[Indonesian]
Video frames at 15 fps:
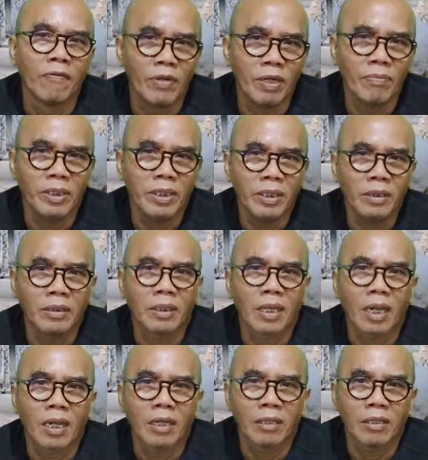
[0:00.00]
Film ini
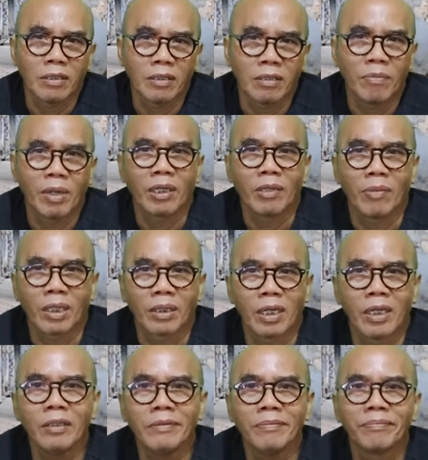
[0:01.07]
entah uh,
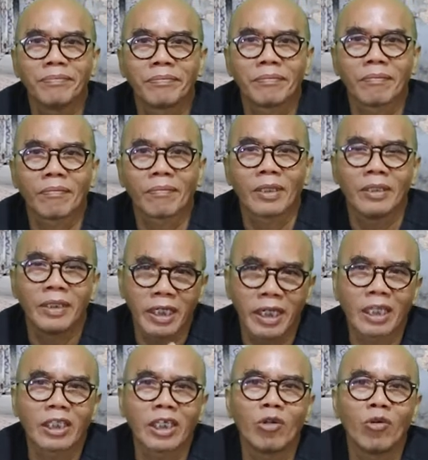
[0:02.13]
bagaimana hmm,
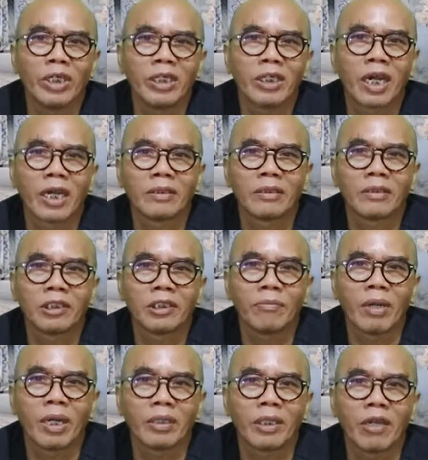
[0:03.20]
dikategorikan
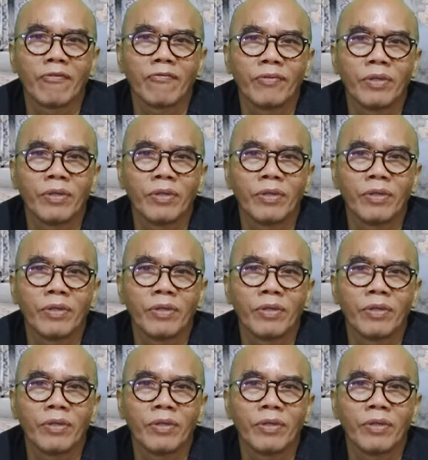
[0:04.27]
sebagai